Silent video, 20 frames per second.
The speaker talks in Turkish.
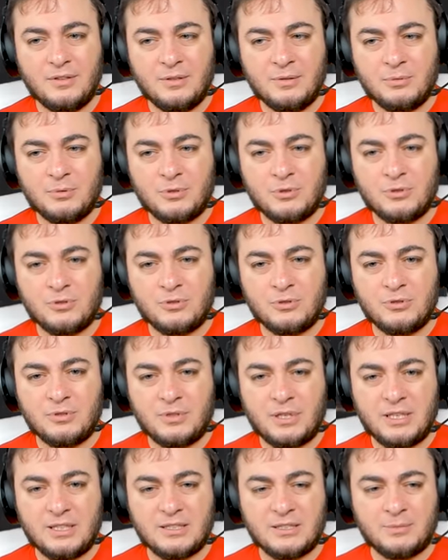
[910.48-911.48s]
Bu çocuğun
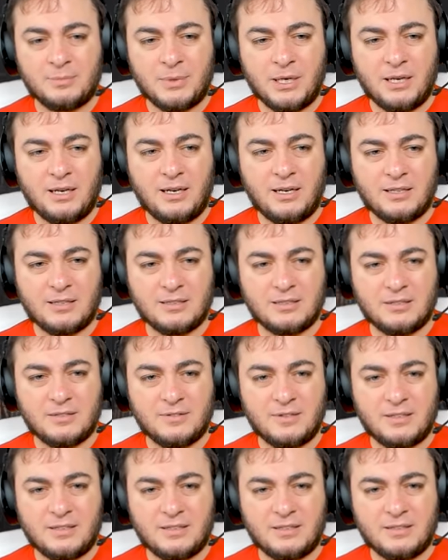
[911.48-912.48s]
kesin bir alakası
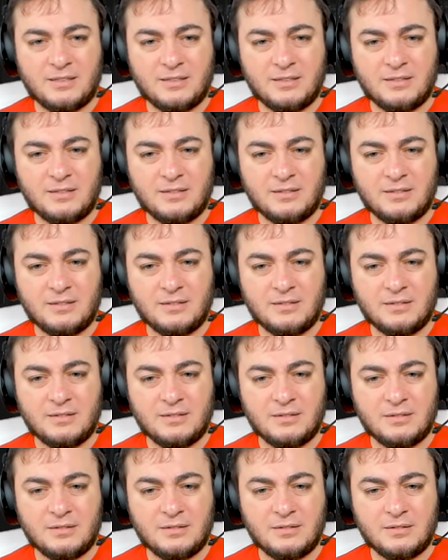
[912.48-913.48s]
var.
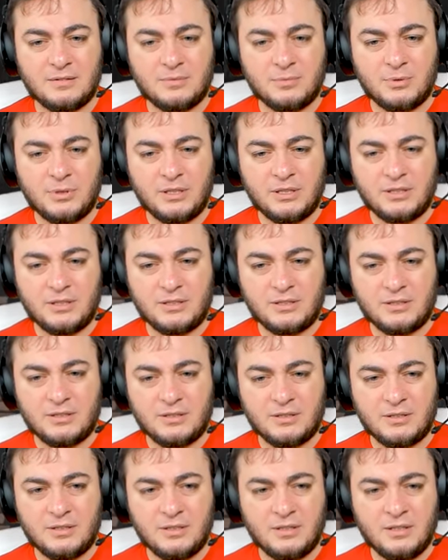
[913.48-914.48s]
Nedir?
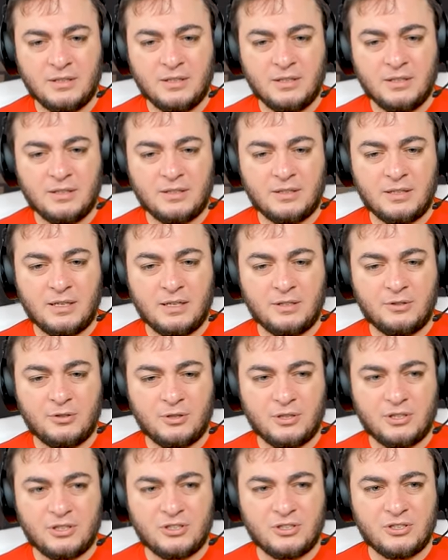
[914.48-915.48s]
Radyo
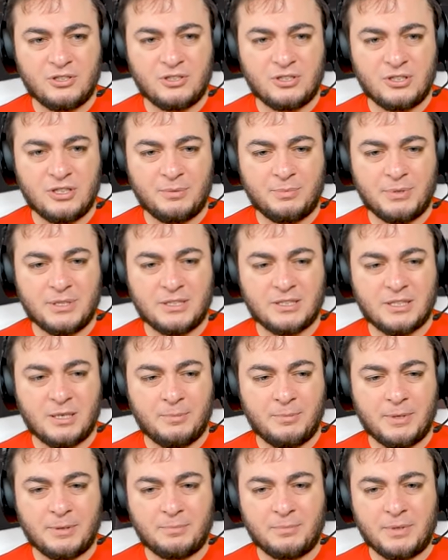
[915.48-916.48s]
açınca birisi
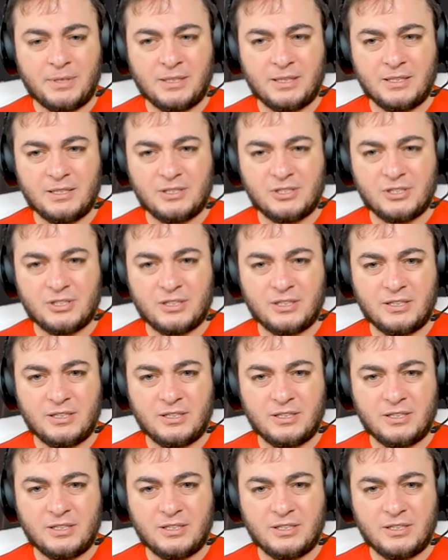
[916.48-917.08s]
kapatmaya gelecek.